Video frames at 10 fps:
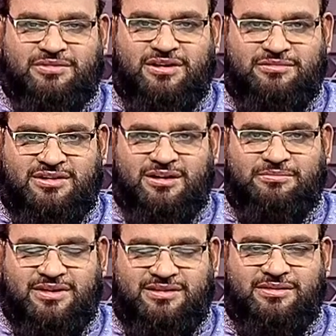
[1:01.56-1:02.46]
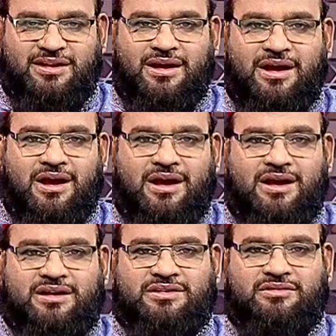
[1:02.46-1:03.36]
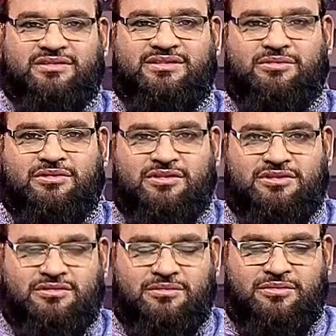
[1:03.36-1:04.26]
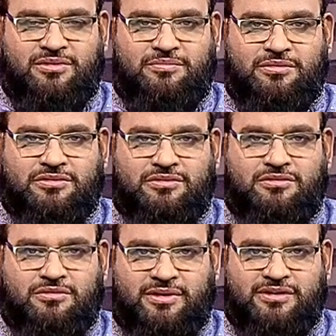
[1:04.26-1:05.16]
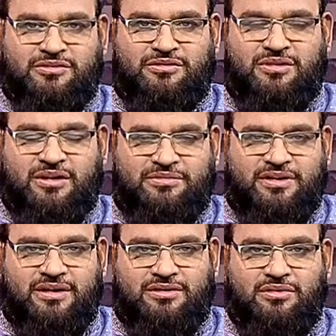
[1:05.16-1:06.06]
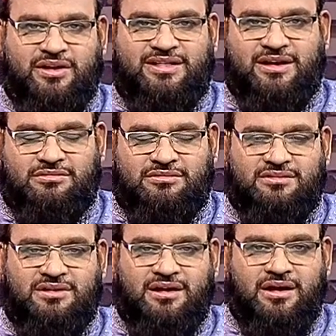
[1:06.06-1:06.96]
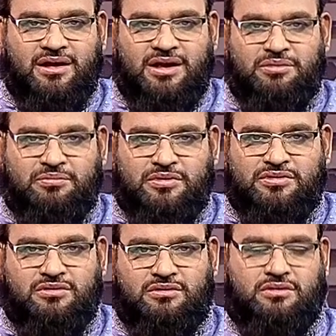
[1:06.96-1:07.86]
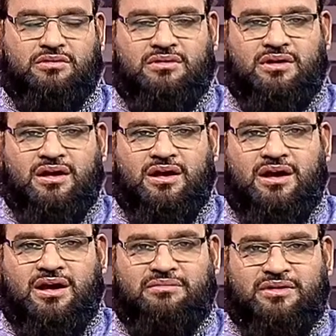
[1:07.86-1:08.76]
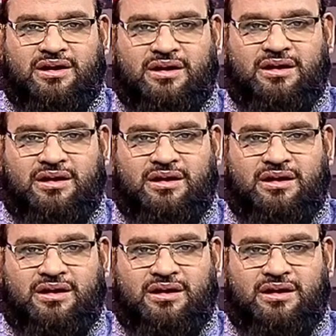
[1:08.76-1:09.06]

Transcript: আপনারা আমাদেরকে পেয়ে যাবেন আশা করছি জীবন ঘনিষ্ঠ বিভিন্ন প্রশ্ন করবার জন্য আপনারা তৈরি থাকুন এবং প্রশ্ন করুন আমরা